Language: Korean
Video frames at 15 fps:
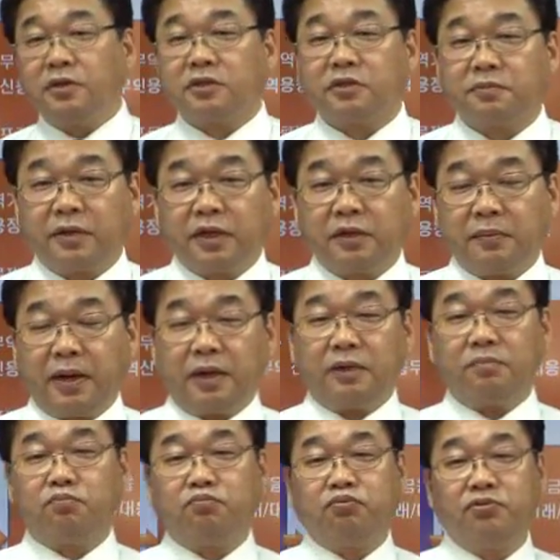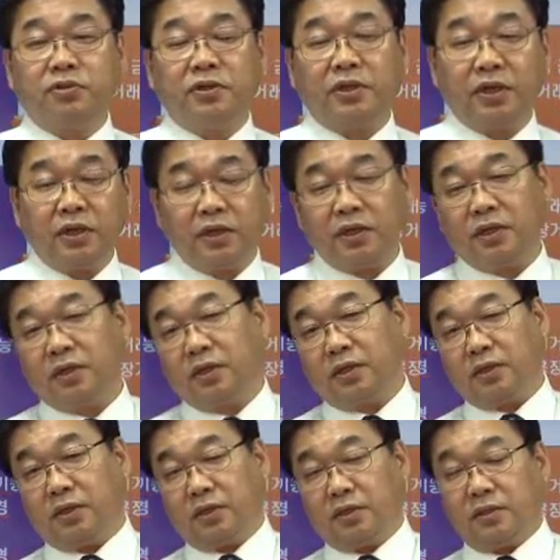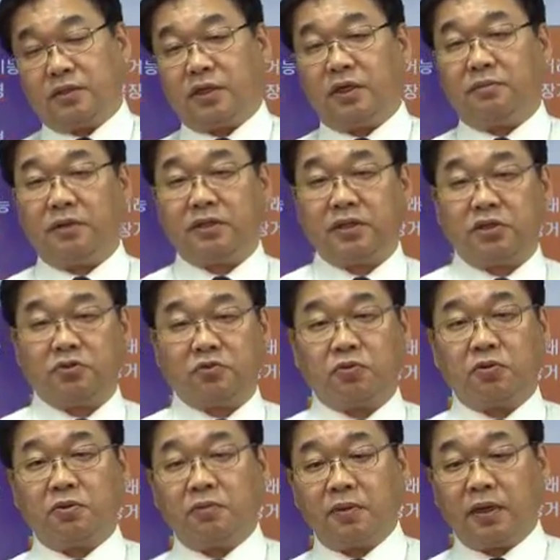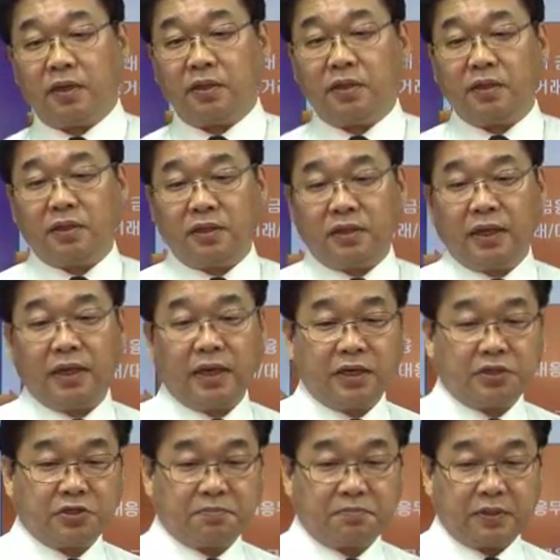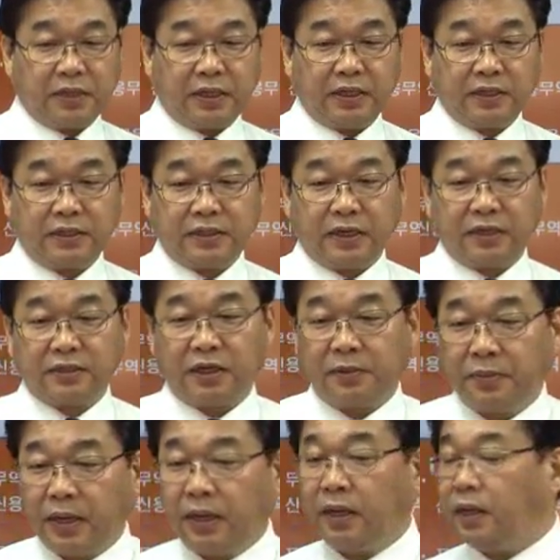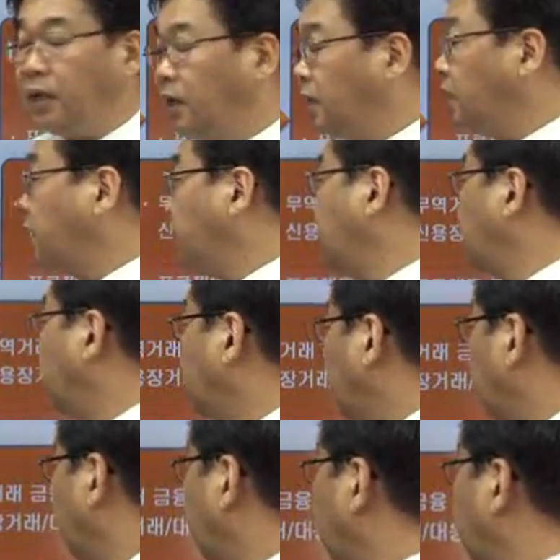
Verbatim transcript: 서방의 많은 부들이 예, 서남아시아 쪽으로 넘어간 예가 있습니다. 자, 그 다음에 어,